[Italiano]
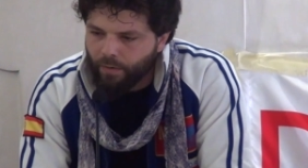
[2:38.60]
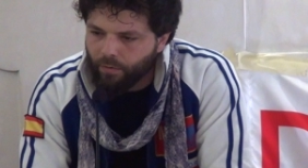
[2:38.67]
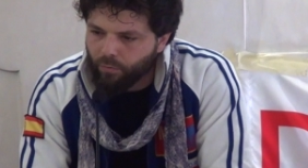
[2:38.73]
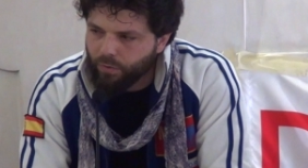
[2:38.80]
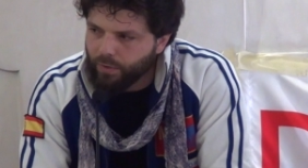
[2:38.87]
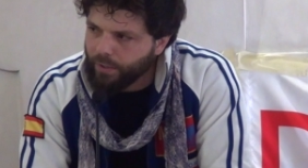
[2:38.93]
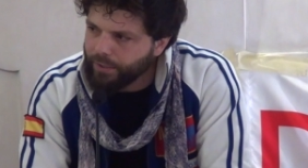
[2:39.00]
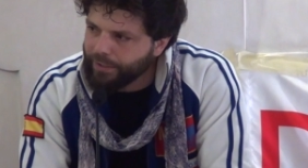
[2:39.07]

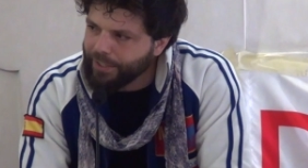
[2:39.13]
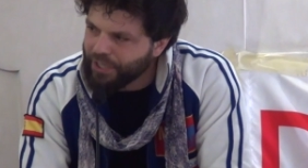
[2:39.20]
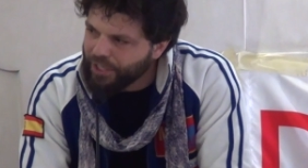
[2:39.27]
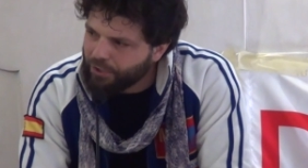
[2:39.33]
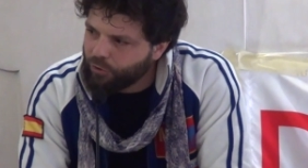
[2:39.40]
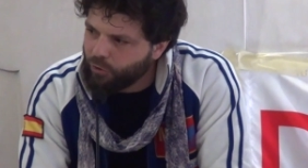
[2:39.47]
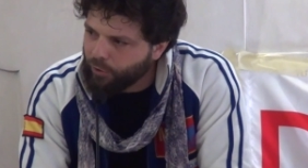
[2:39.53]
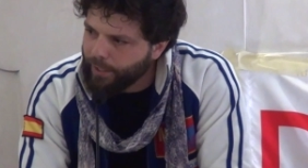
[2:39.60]
un
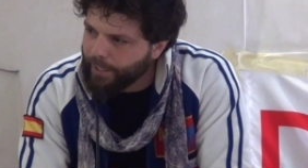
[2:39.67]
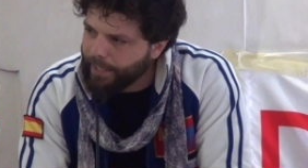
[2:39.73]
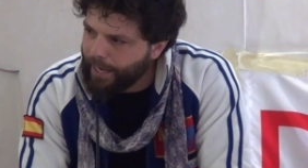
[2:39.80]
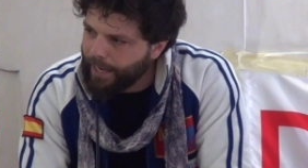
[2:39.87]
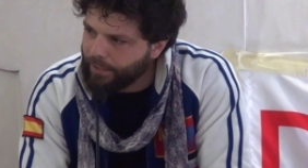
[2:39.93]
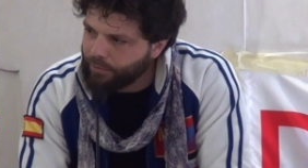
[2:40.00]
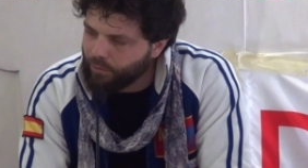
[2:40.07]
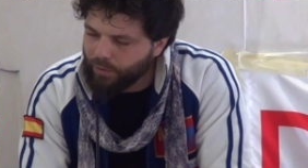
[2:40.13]
diritto
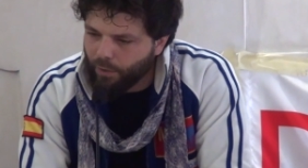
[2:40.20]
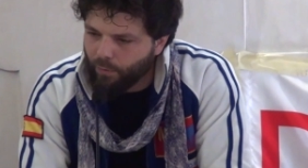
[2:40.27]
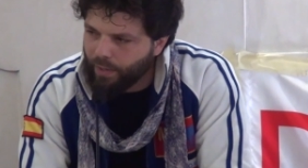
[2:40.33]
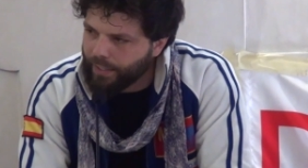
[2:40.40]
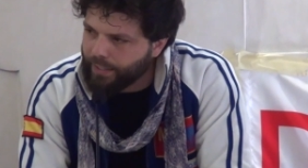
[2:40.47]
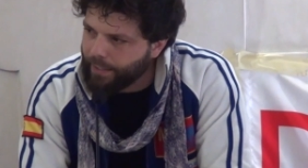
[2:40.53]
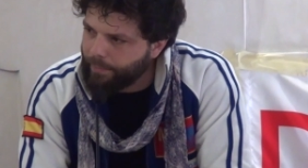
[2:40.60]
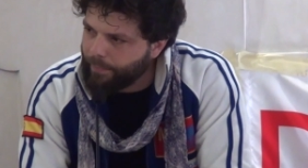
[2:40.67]
negato da
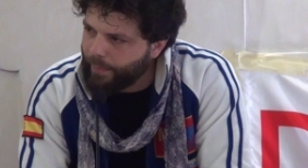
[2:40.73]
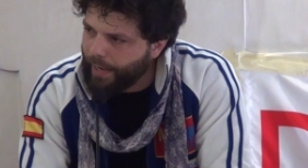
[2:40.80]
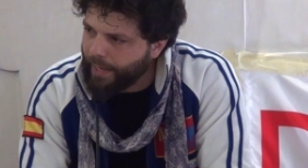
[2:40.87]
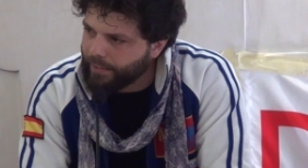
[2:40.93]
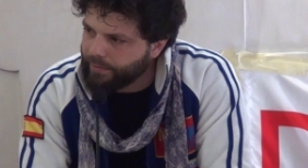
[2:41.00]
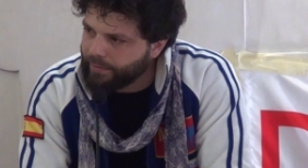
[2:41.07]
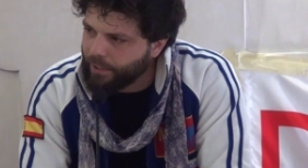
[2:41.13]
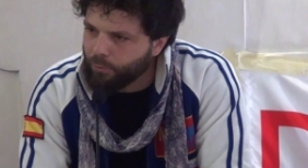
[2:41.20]
qualche
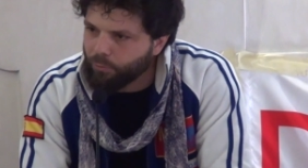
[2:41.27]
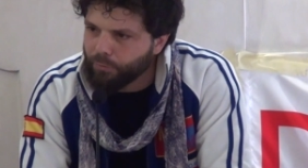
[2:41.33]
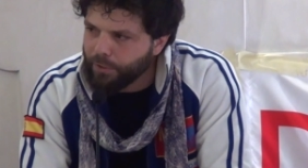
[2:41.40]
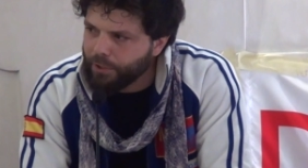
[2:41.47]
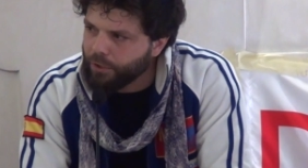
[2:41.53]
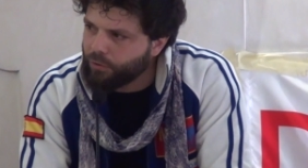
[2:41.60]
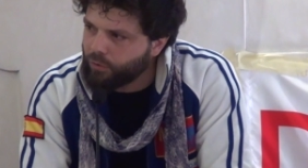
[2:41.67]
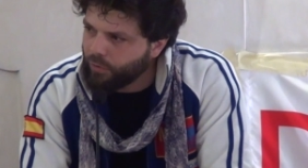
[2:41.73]
parte è un
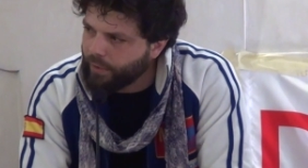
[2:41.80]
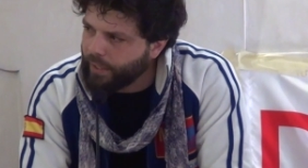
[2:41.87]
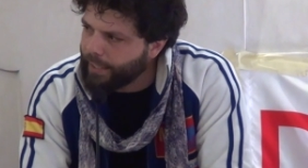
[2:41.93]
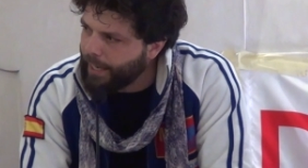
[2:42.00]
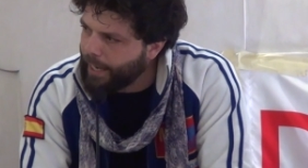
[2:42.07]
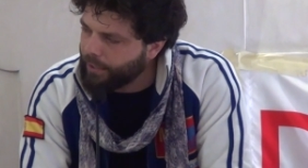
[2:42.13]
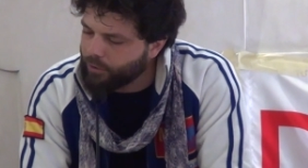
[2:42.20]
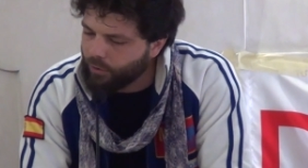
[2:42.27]
diritto
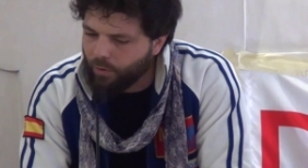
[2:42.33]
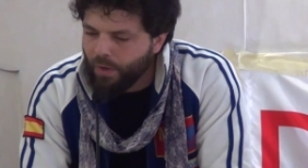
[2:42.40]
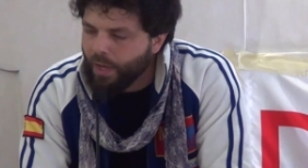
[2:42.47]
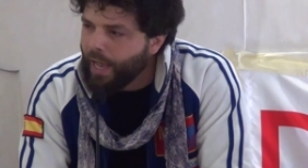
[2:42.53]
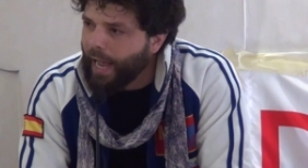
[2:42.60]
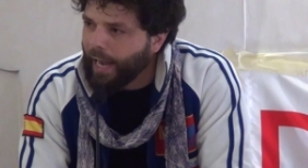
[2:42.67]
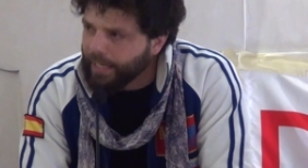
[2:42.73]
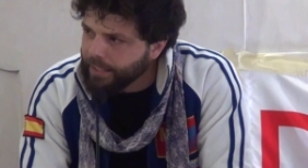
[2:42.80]
negato
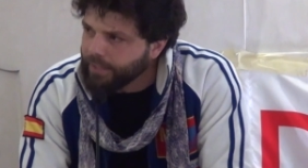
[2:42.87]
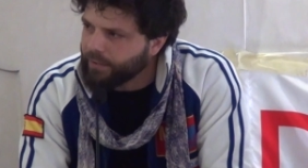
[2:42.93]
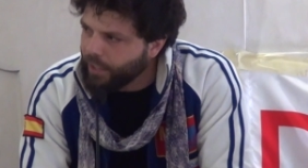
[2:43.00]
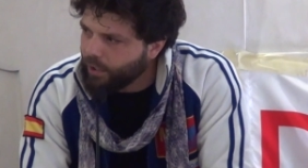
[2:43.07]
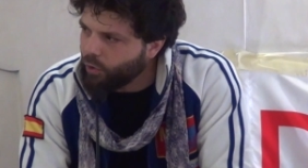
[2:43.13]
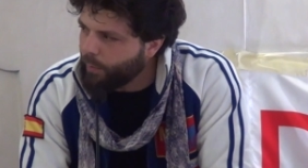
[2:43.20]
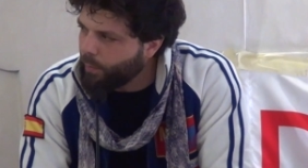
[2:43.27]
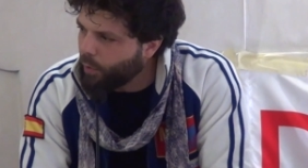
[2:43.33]

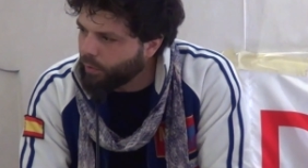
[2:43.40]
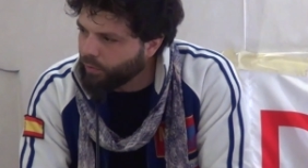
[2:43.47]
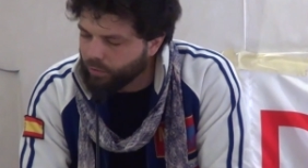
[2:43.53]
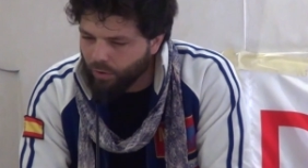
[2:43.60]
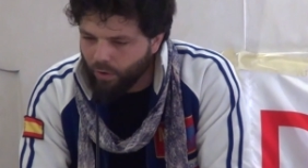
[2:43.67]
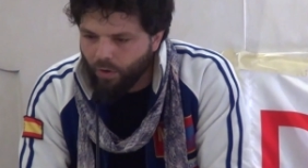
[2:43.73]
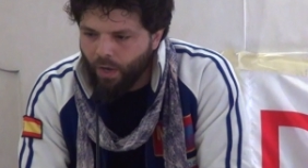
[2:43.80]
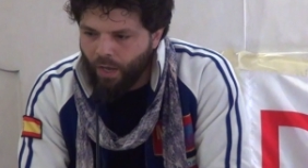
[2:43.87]
all'intero
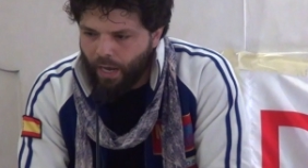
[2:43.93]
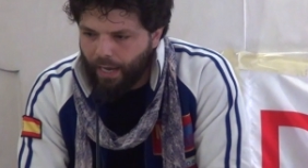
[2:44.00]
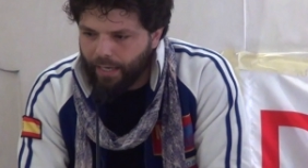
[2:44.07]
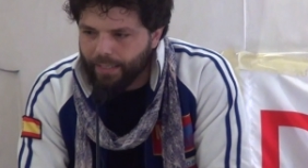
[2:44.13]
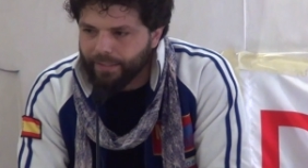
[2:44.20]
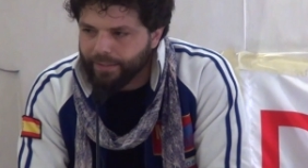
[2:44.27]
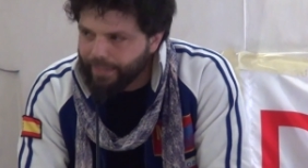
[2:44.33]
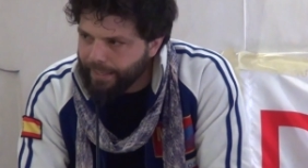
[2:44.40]
mondo,
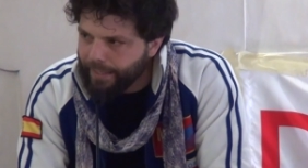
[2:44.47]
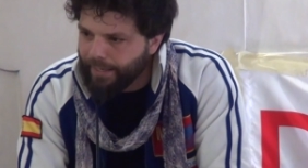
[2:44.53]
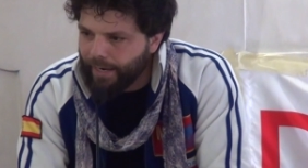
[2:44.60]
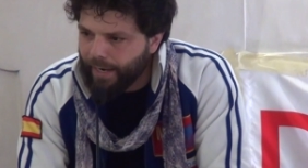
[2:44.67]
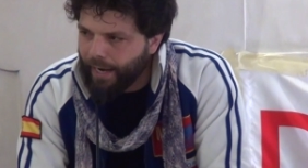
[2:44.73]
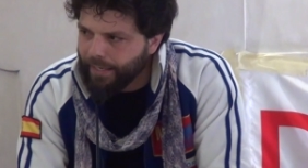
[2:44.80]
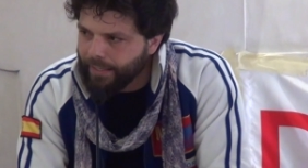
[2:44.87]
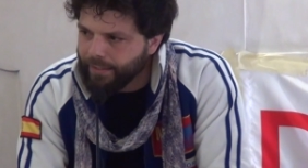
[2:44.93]

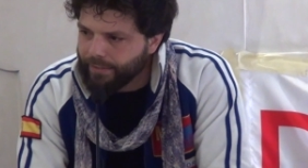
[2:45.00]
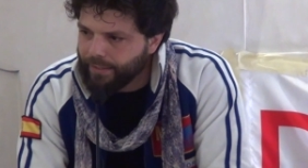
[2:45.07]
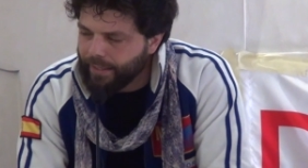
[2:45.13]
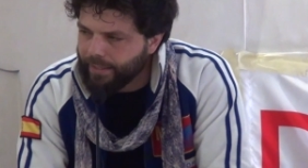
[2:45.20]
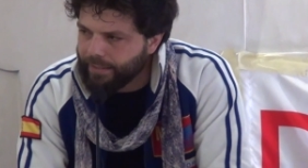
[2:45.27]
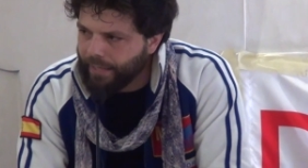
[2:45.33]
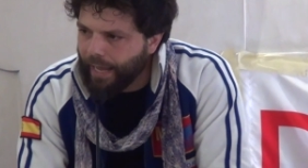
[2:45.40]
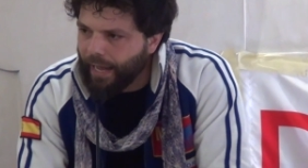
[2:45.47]
all'intera all
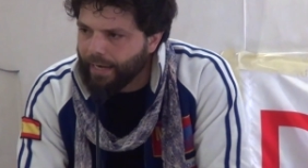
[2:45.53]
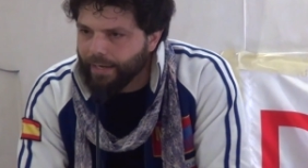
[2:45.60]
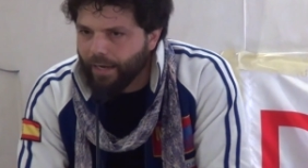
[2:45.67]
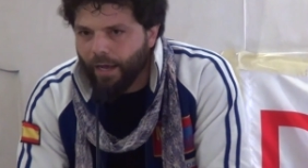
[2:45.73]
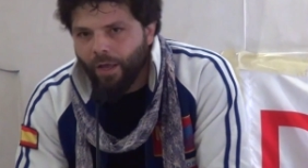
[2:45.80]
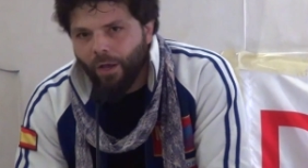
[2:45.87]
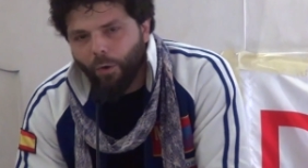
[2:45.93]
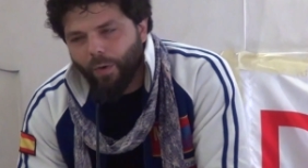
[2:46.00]

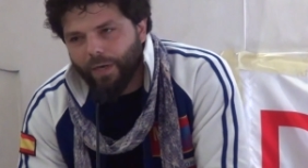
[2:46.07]
Italia.